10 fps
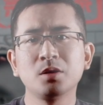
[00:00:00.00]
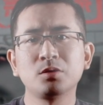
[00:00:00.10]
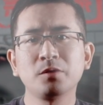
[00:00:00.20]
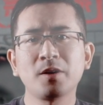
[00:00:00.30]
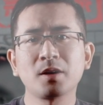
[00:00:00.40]

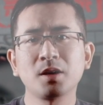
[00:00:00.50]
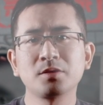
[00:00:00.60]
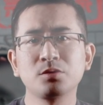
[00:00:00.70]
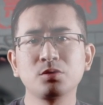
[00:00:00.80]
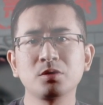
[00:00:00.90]
罪犯看
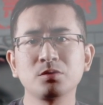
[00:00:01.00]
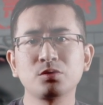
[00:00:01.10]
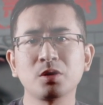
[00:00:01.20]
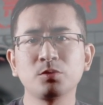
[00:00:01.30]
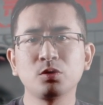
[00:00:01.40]
似最终
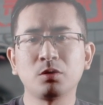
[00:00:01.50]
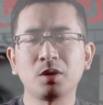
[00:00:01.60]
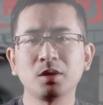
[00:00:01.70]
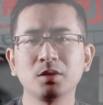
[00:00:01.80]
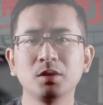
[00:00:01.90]
全部落网，
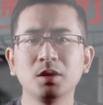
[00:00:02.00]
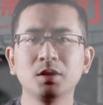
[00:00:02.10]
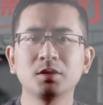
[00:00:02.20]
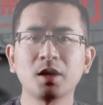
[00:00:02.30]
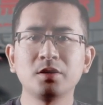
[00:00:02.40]

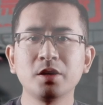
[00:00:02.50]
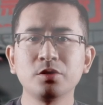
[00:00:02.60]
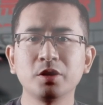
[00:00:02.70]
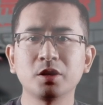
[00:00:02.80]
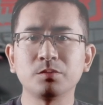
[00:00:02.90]
但仍
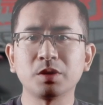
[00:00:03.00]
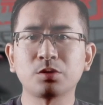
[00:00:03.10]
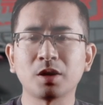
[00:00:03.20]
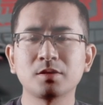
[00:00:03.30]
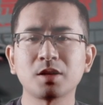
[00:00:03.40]
有一个谜
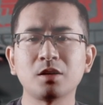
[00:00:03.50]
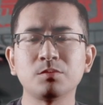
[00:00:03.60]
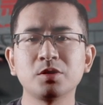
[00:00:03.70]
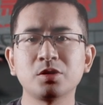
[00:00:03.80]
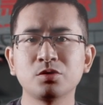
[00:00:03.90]
团在人
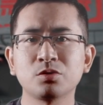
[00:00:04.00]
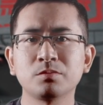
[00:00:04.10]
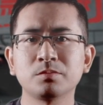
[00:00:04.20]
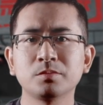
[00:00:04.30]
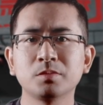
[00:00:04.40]
们心中。
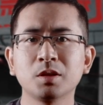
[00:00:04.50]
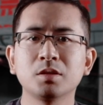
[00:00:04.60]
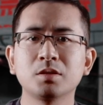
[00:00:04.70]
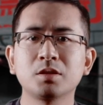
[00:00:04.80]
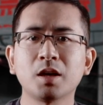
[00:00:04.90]

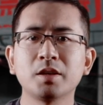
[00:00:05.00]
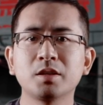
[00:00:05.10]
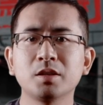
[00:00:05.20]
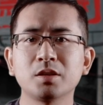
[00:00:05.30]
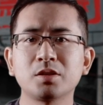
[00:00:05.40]
这样一
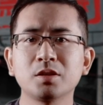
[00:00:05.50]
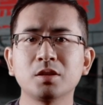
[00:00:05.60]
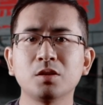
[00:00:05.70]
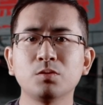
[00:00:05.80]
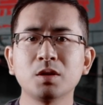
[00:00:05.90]
个性
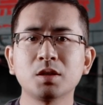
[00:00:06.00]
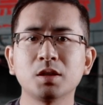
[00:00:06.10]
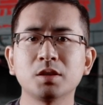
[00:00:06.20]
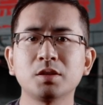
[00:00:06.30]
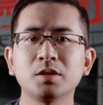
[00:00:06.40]
格温
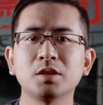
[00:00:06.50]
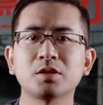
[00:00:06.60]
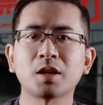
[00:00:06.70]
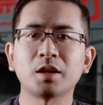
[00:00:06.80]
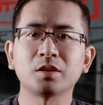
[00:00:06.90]
和、心地
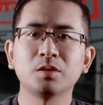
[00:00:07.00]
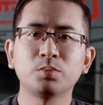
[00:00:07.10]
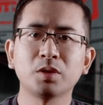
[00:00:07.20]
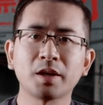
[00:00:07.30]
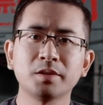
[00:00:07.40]
善良的
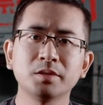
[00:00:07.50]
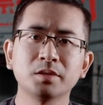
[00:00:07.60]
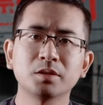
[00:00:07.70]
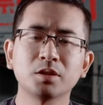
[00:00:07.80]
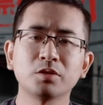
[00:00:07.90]
布莱恩
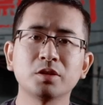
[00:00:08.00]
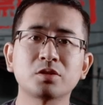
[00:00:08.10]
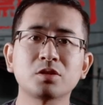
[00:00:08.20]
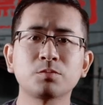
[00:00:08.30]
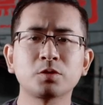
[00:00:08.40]
到底
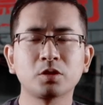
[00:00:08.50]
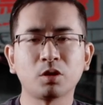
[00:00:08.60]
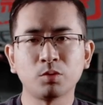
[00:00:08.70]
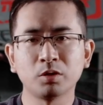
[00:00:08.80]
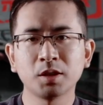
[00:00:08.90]
是不是同
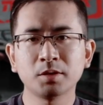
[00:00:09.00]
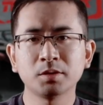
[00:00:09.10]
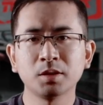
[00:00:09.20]
谋呢？